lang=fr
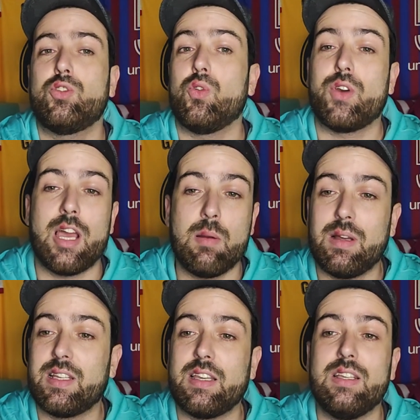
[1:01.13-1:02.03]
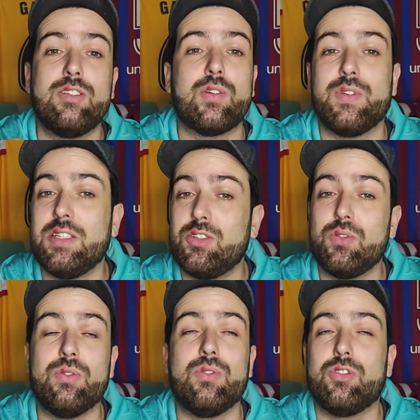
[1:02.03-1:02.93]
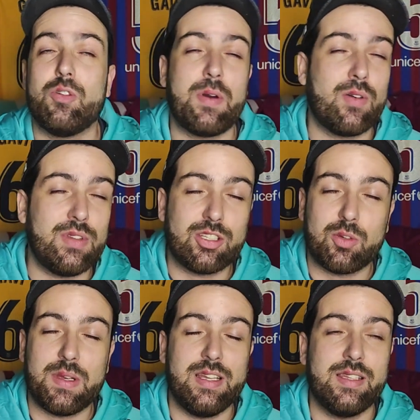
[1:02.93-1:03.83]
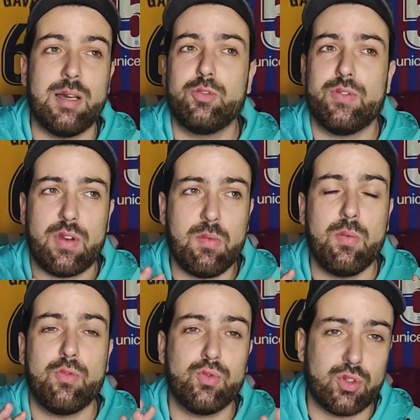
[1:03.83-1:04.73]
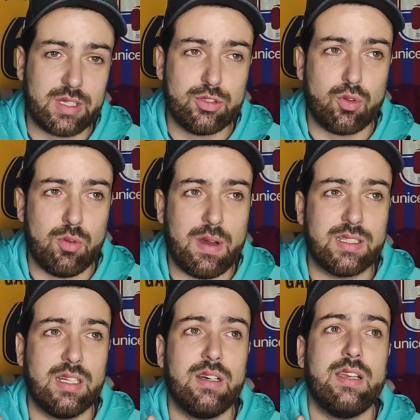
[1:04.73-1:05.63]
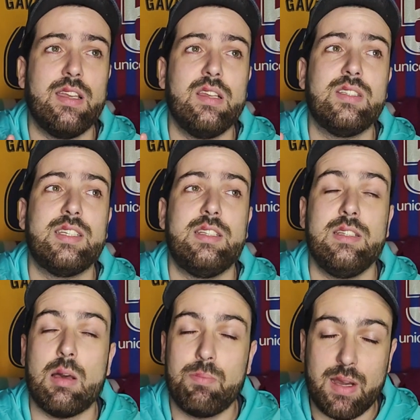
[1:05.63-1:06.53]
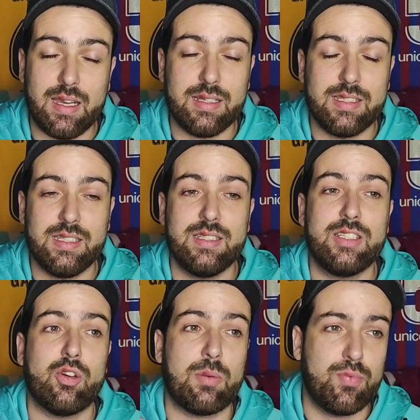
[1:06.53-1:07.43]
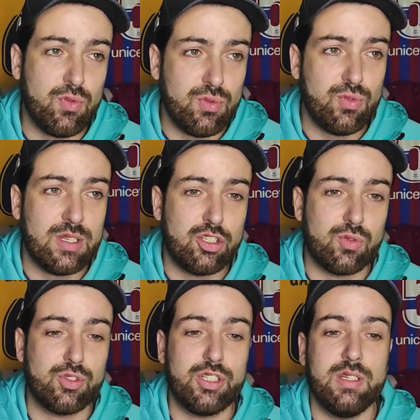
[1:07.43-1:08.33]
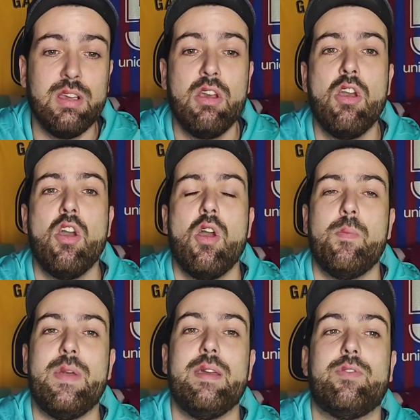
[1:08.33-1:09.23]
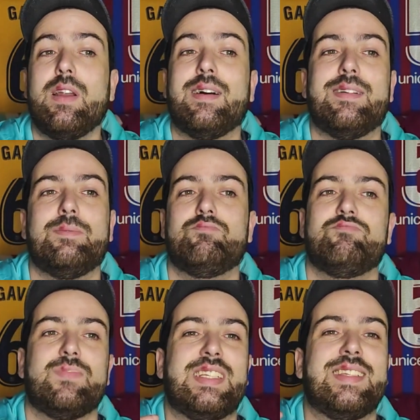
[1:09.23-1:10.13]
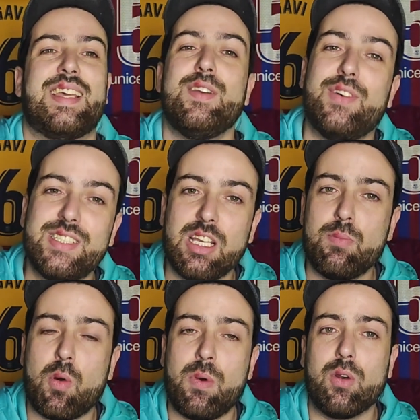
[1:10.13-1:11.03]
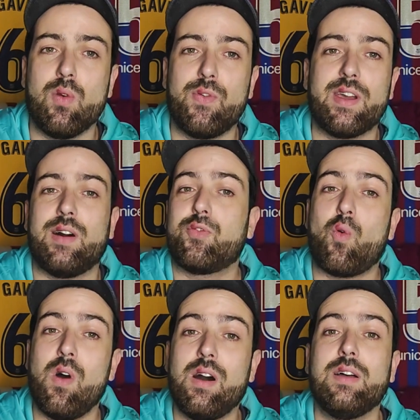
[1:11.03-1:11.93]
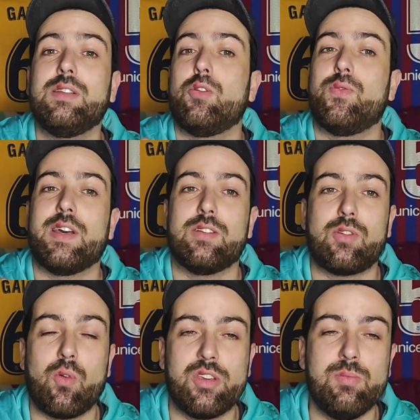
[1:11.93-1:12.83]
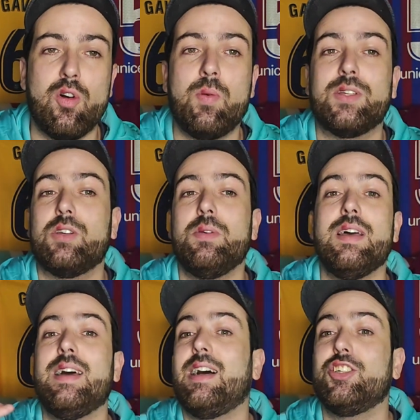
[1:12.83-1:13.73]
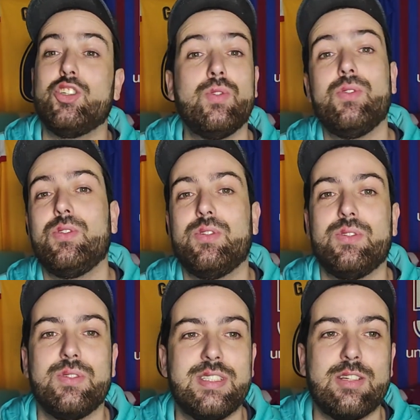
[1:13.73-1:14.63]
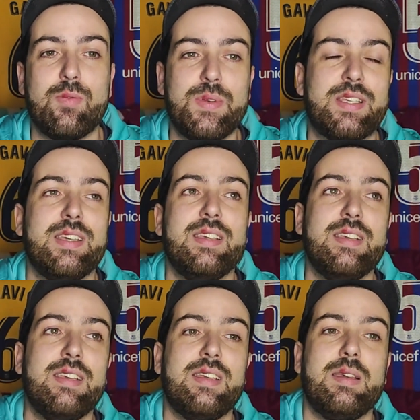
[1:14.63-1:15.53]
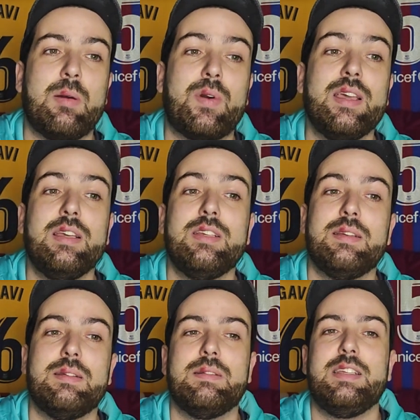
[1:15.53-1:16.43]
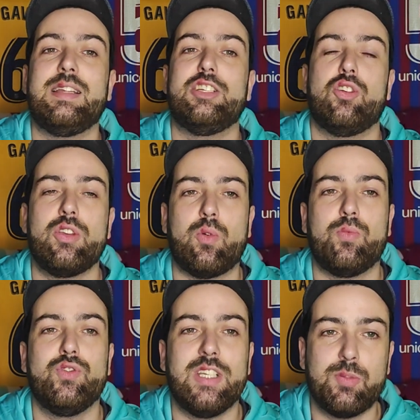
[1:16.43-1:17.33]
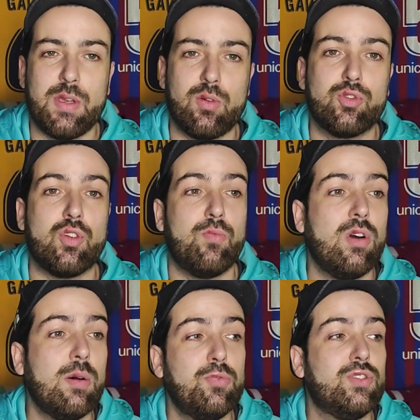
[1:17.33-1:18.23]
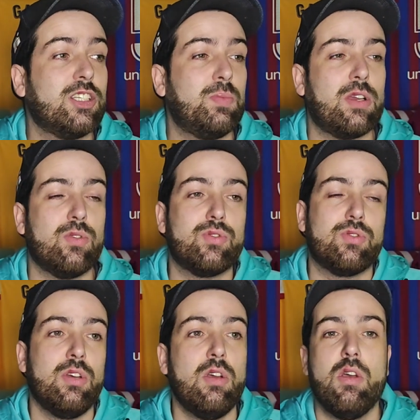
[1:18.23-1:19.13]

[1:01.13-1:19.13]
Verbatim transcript: sur le Real Madrid, sur Vinicius, je vais pas revenir sur Bellingham. Je vais vraiment me concentrer sur le Barça et ce qui n'a pas été, ce qui aurait pu être changé. Mais voilà, c'est très facile pour moi de le faire à froid, de le faire tranquillement, parce que bah, à chaud, c'est compliqué. Et après, il y a des gens qui ont plus d'expérience que moi, plus d'expérience